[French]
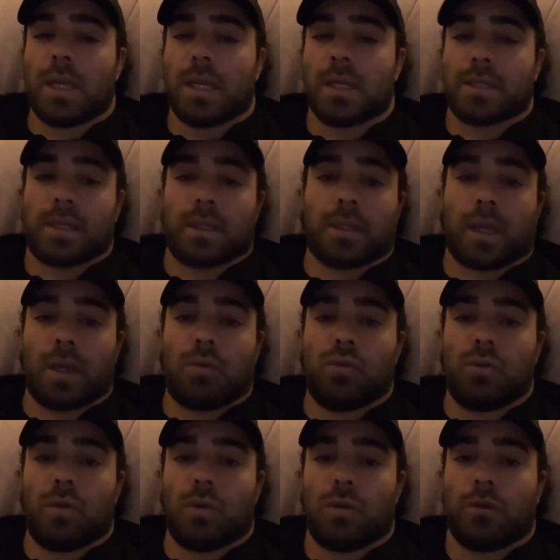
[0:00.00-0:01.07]
Et c'est très
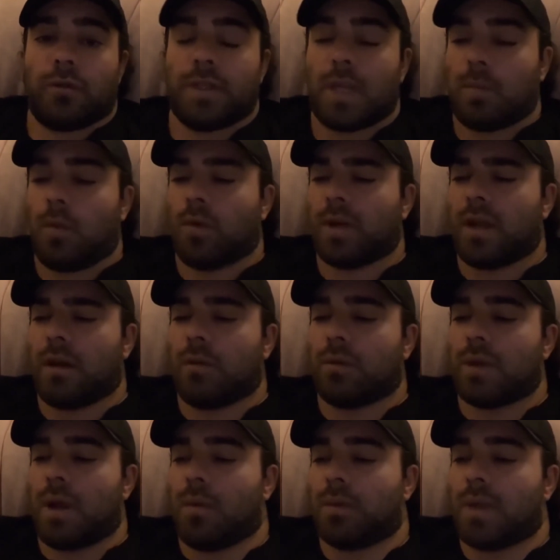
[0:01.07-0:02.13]
cool, euh, finalement, on a,
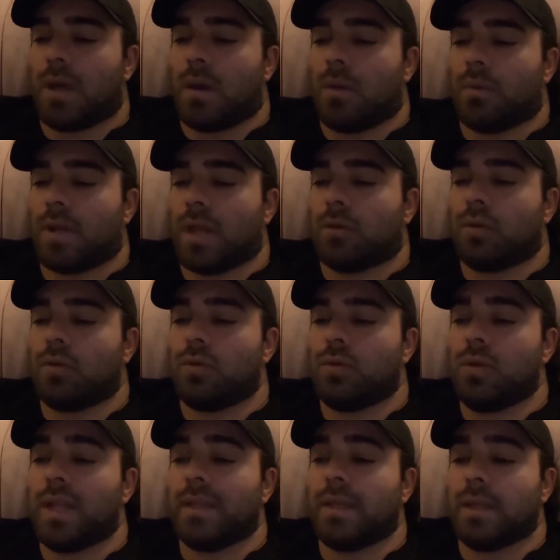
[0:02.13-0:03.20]
on, a, on, a, on a tenu
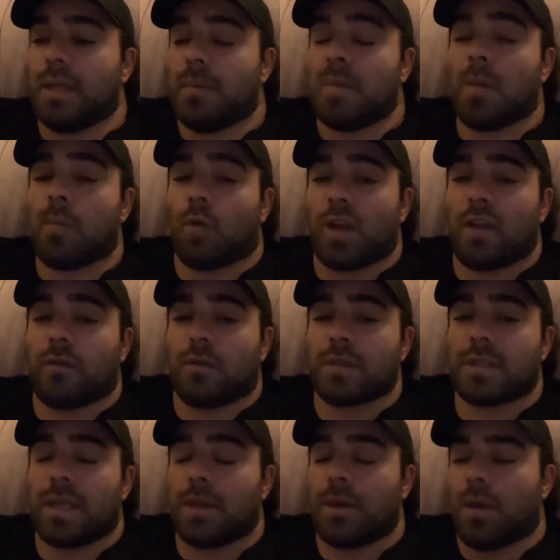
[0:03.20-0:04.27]
les délais, même en
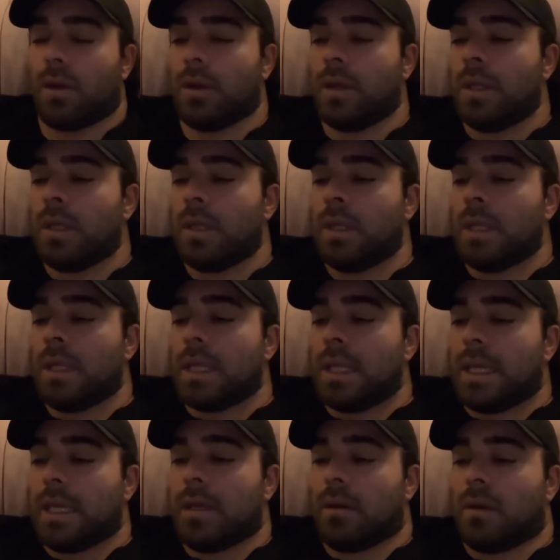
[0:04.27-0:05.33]
avance d'ailleurs.
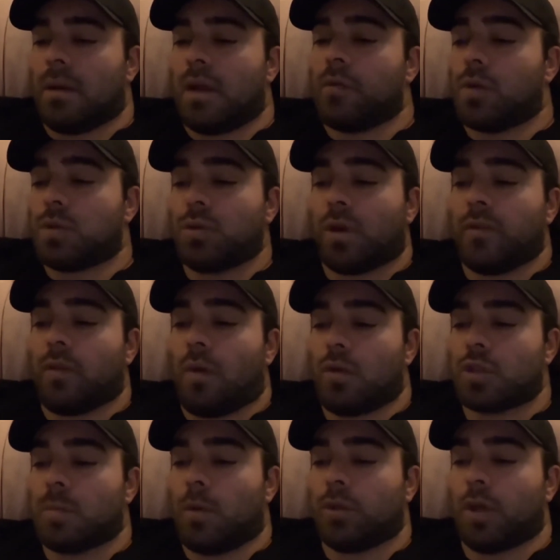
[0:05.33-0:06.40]
Et la voiture est
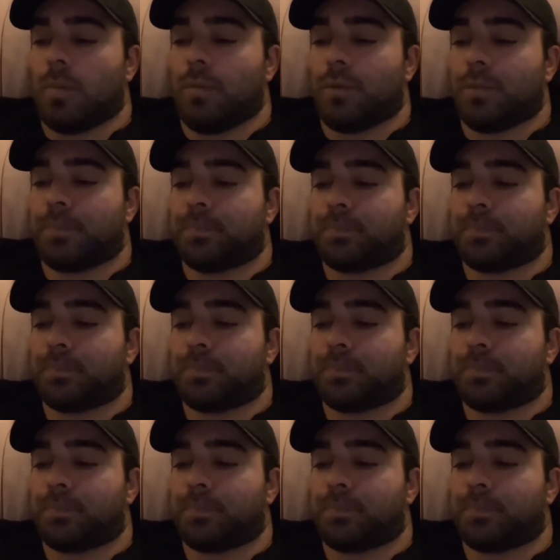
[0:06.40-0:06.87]
franchement top.